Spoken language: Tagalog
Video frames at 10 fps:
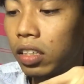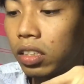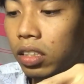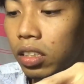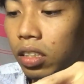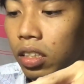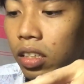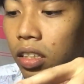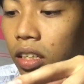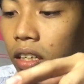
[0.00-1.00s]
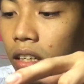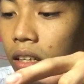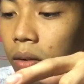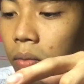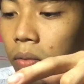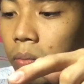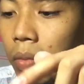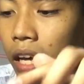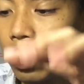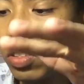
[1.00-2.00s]
is
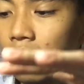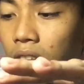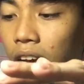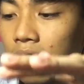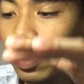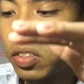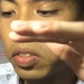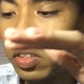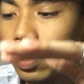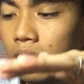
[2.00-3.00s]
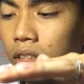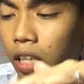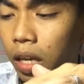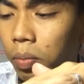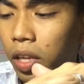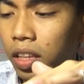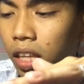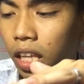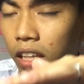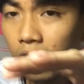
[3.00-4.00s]
meron silang
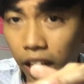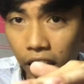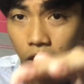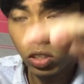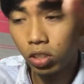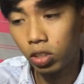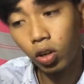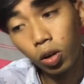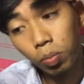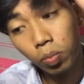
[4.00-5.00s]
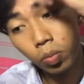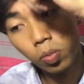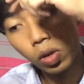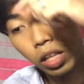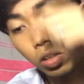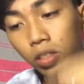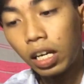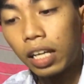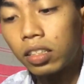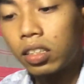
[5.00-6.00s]
17 kinds of ano
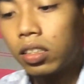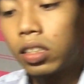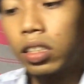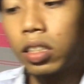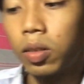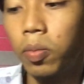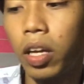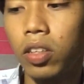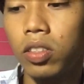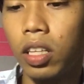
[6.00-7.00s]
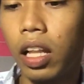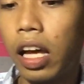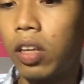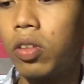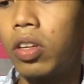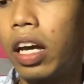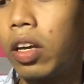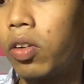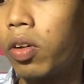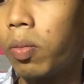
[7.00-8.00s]
chassis. Meron sila yun
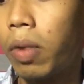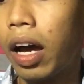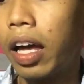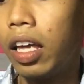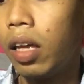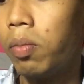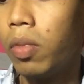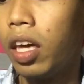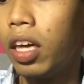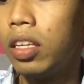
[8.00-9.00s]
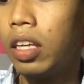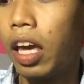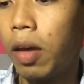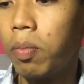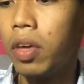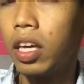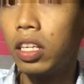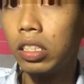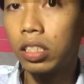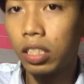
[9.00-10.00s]
nga yung mga MA,
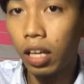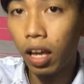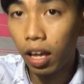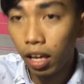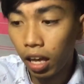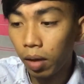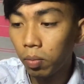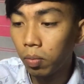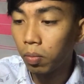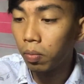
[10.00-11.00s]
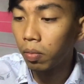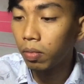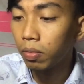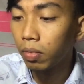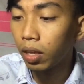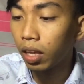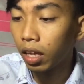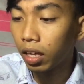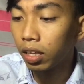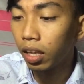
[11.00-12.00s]
MS,
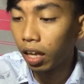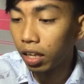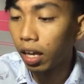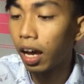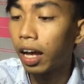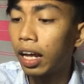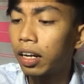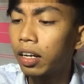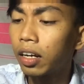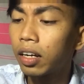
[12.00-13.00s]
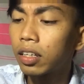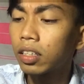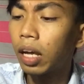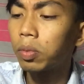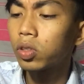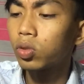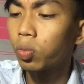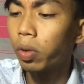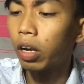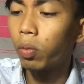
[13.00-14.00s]
MA, AR, tapos
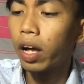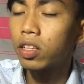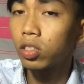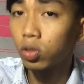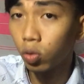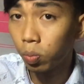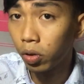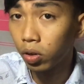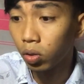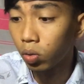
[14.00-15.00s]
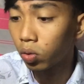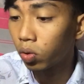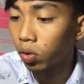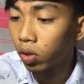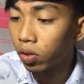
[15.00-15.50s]
Super 1, Super 2,